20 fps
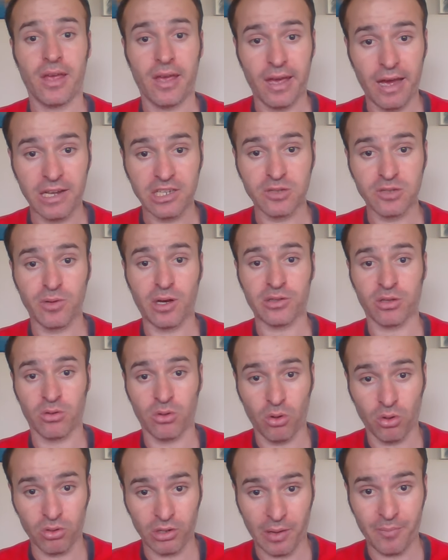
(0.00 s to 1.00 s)
Elçin Aslan'la
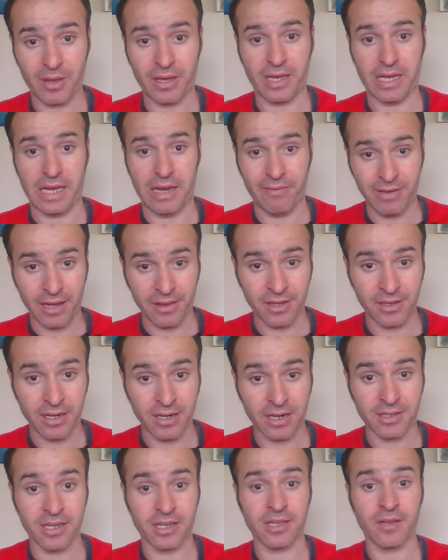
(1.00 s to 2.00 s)
Orhan Bey evlendiler
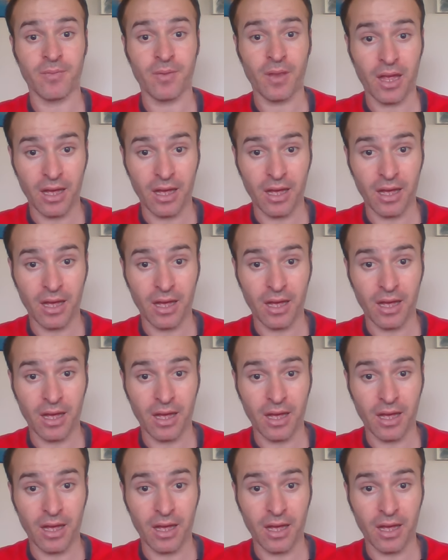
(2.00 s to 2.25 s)
artık.